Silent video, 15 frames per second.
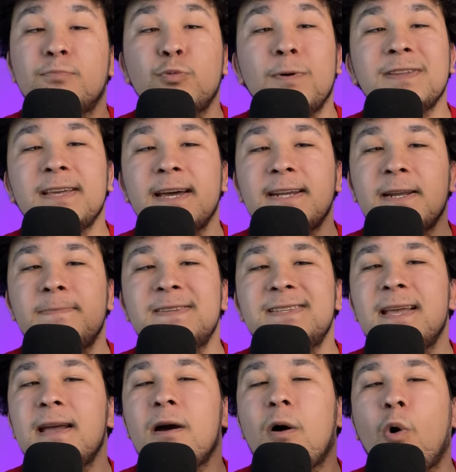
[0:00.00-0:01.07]
Bu batarya
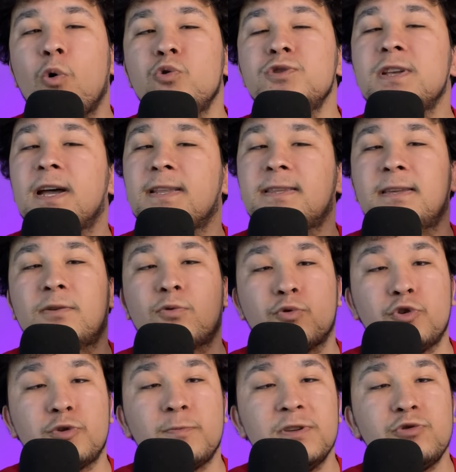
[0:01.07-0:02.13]
bize 10 saatlik
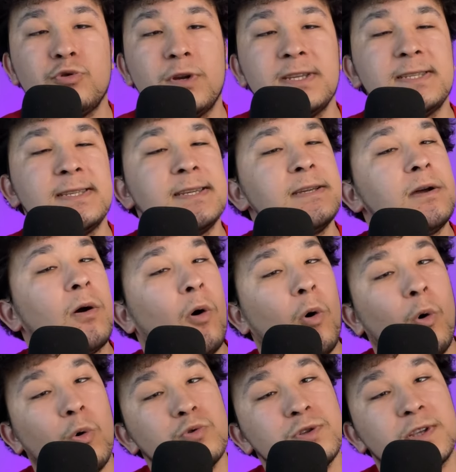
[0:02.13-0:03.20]
konuşma süresi,
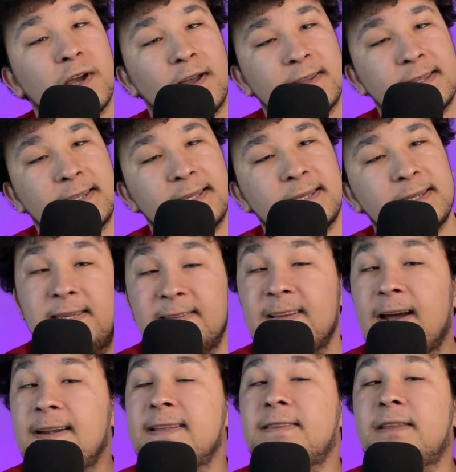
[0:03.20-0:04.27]
10 saatlik
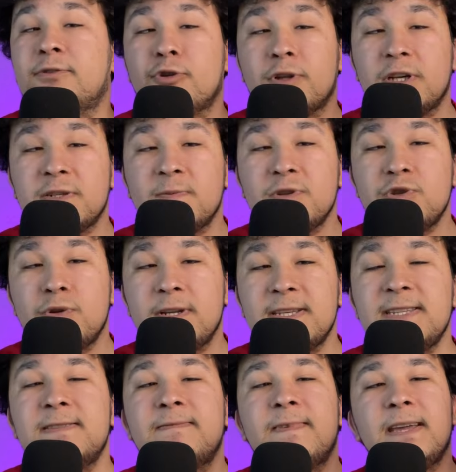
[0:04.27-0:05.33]
internette dolaşma
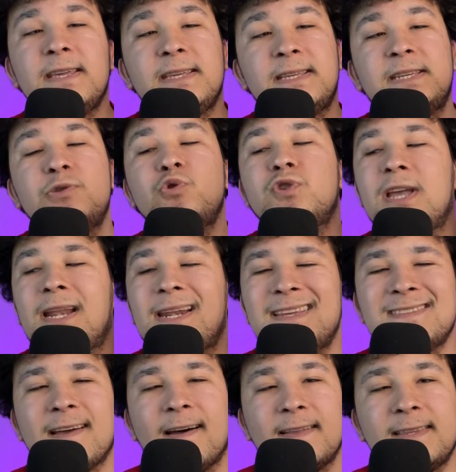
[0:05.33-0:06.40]
süresi ve 250
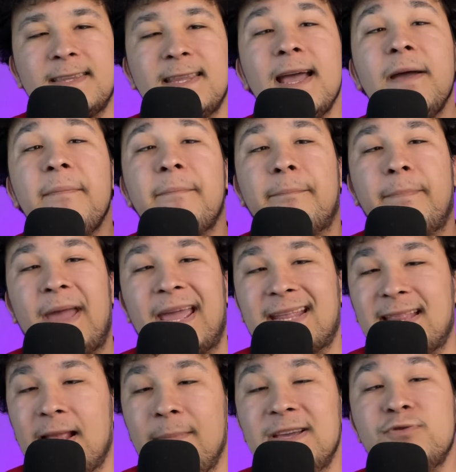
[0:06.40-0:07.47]
saatte
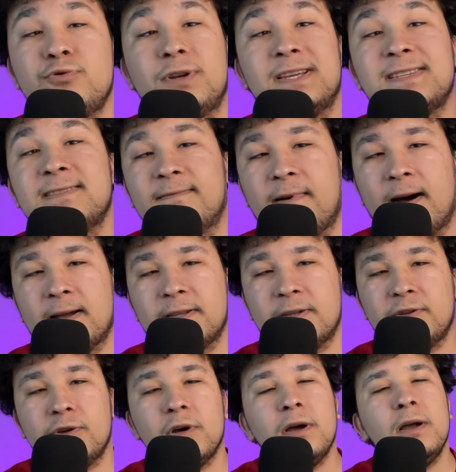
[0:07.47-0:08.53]
bekleme süresi vaat
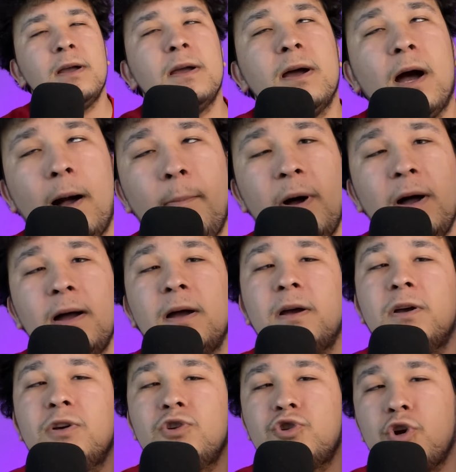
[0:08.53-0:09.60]
ediyor. Ama
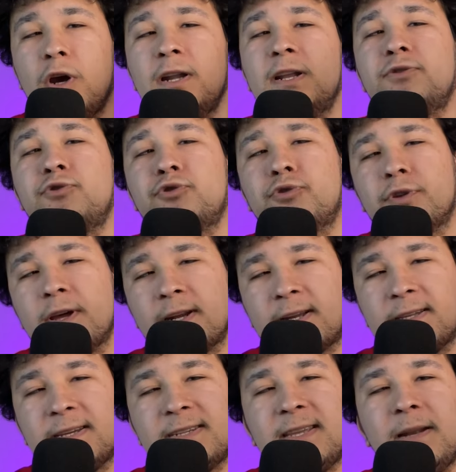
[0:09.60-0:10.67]
şöyle düşünün
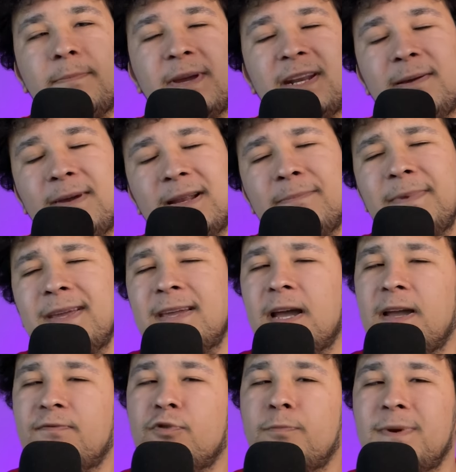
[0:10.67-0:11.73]
arkadaşlar benim elimdeki
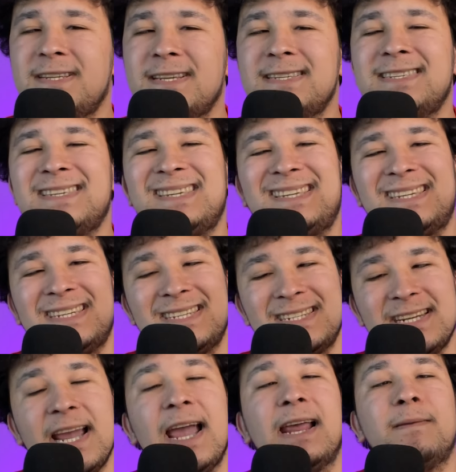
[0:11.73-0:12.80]
iPhone 5s
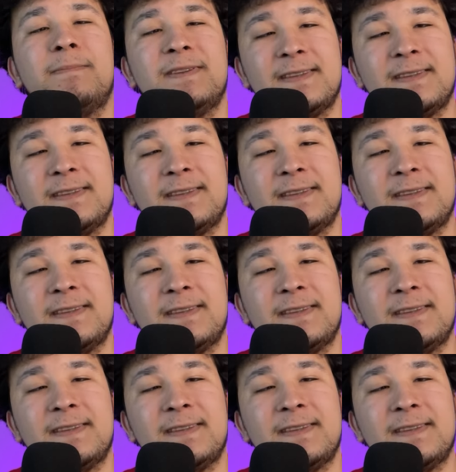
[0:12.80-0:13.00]
ikinci el bir